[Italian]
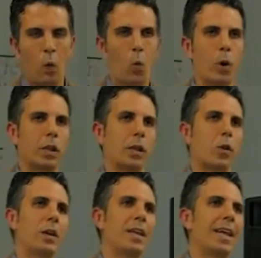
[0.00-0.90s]
Questa
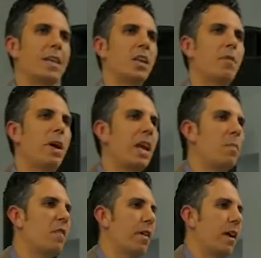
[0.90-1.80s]
storia dell'arancia libera a
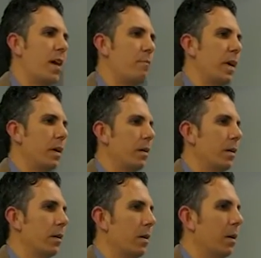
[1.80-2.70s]
me fa rabbia,
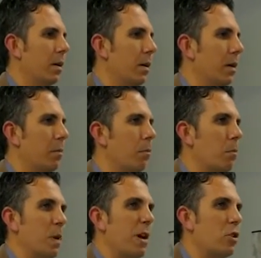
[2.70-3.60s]

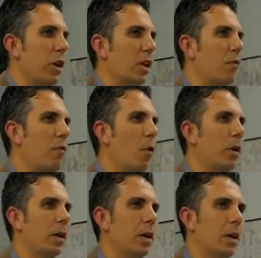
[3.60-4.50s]
immagino anche a voi.
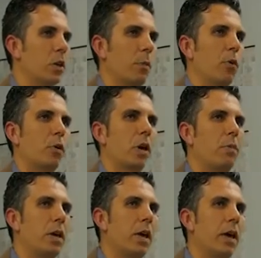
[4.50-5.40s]
Posso
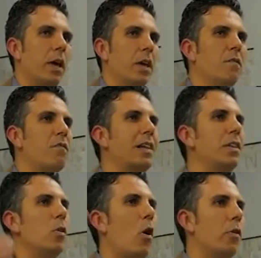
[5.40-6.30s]
capire, in Val
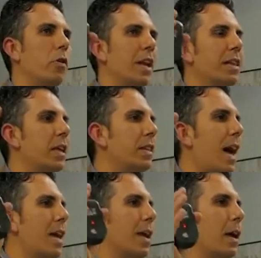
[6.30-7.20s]
di Nonno, in Alta
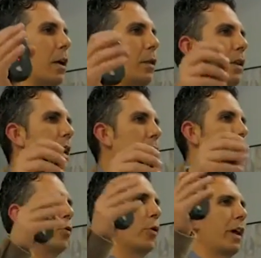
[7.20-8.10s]
Italia, si
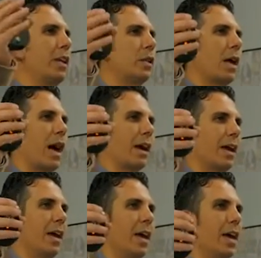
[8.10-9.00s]
riescono ad
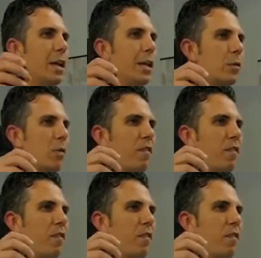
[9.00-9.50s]
organizzare, riescono a